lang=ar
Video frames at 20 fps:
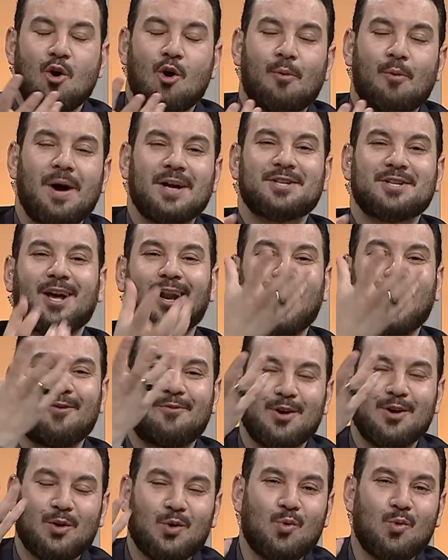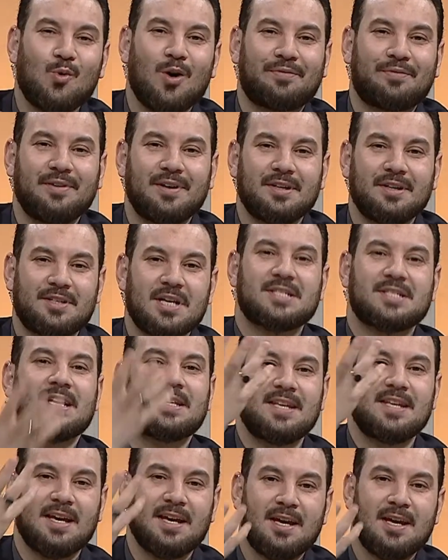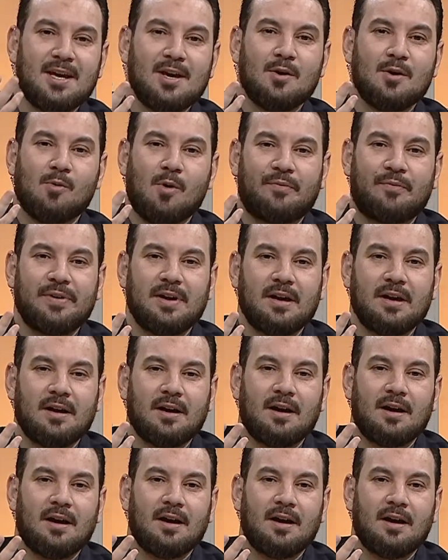وما شاء الله في قوة في جسده وفيه